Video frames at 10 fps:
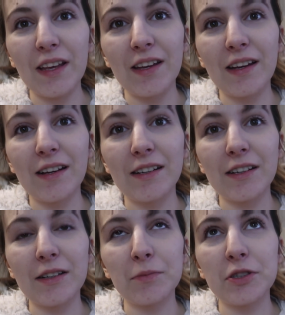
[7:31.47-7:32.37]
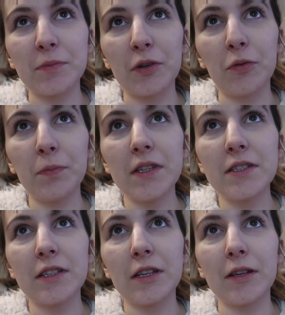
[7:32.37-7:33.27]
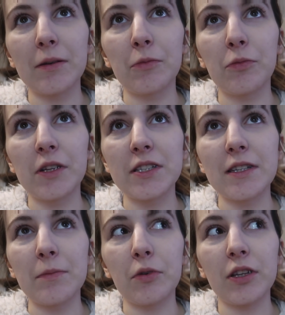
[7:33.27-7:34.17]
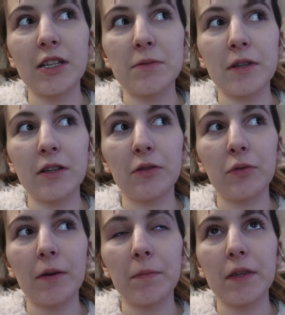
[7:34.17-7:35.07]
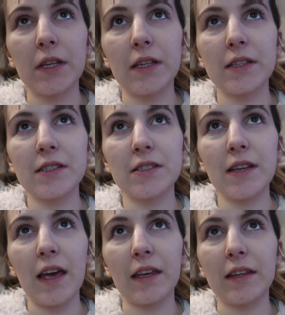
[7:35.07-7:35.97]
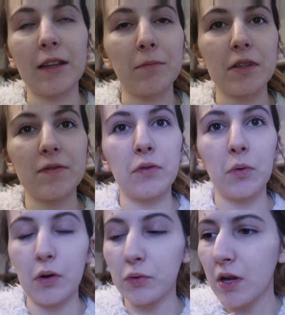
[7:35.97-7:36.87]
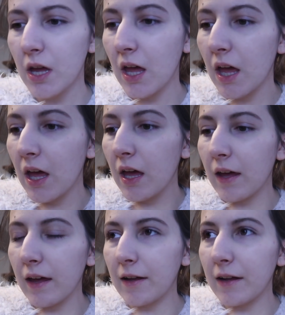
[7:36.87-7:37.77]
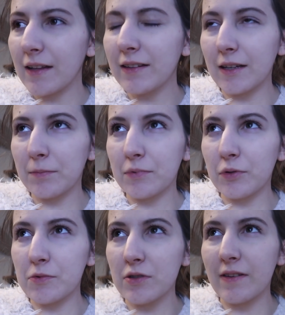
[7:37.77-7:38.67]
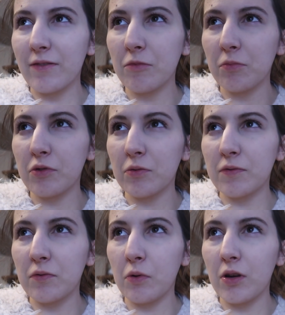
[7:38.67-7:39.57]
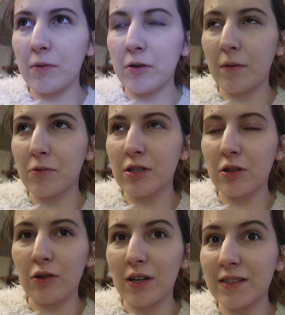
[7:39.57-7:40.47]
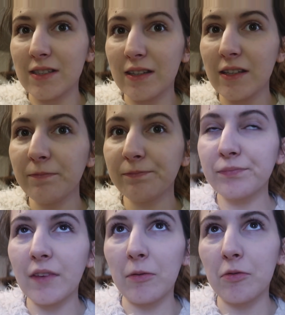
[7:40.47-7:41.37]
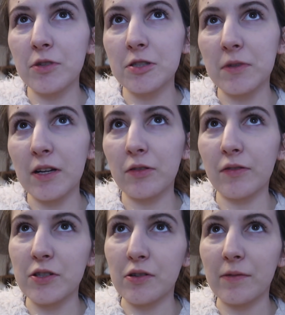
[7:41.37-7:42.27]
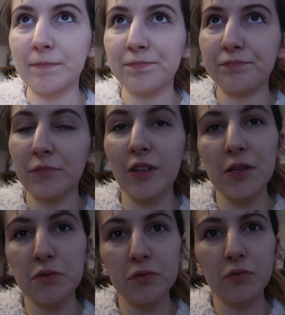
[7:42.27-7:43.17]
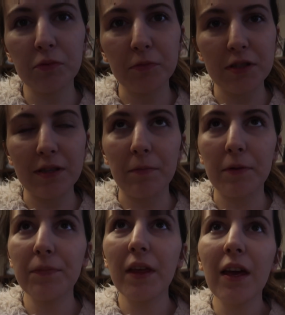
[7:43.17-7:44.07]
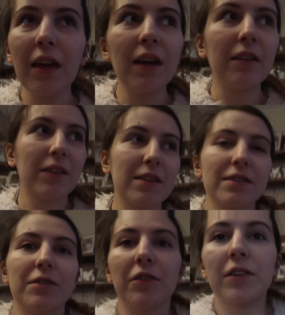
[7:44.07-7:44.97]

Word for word: E, musimy kupić i myć tym, bo teraz miałam z ziai ten bez fluoru E, ale tak ją zostawimy, bo tą z fluorem chyba można tylko raz dziennie, a my mieliśmy rano i wieczorem. Ja się lubi mieć zęby, więc no.